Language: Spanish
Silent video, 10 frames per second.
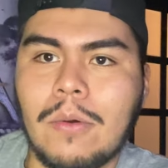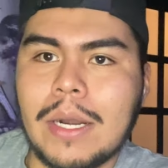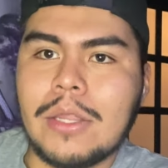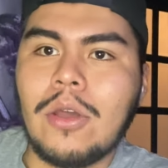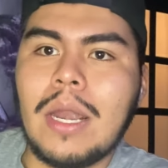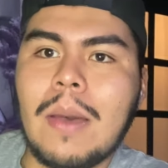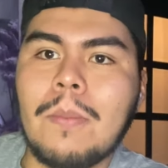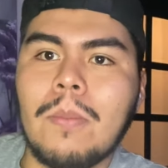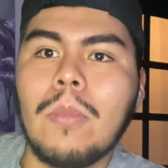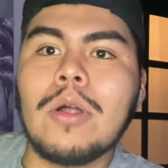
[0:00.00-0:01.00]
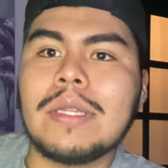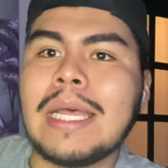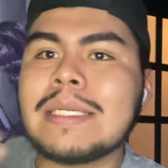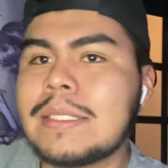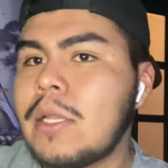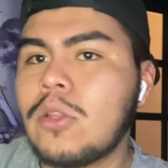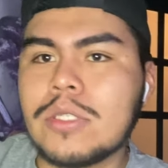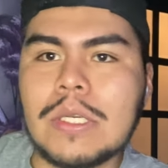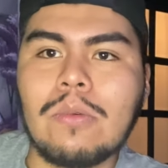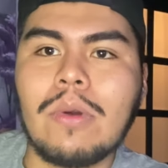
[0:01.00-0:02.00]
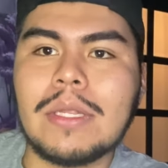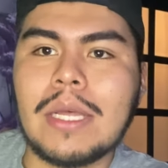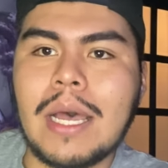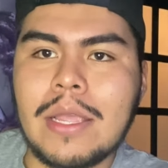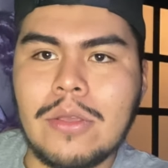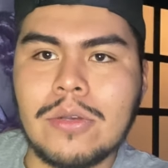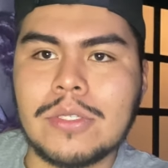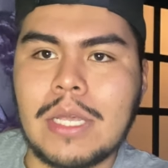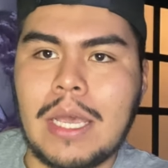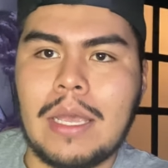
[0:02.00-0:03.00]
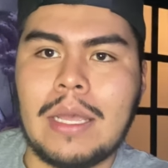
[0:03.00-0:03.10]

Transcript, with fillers: Guardiola voltea 150 años eh,